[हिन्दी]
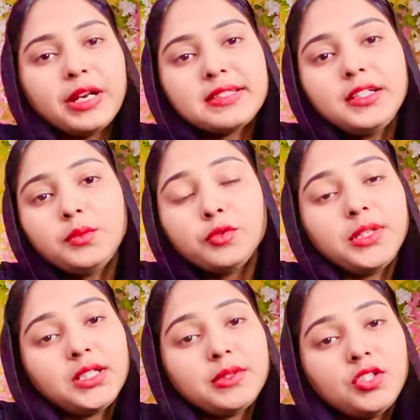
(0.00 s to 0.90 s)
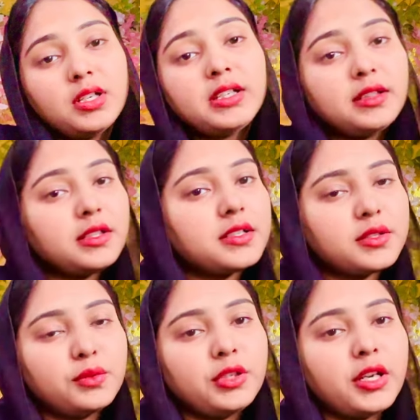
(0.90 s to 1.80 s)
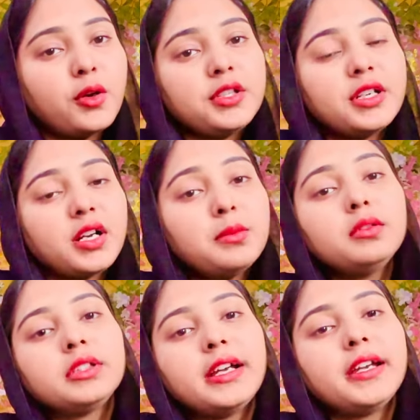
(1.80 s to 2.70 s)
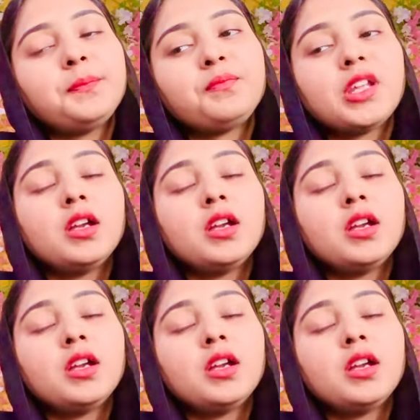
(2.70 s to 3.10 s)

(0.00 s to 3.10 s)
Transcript: प्रेजेंट मोमेंट में जीना कितना ज़रूरी है और ये कब होता है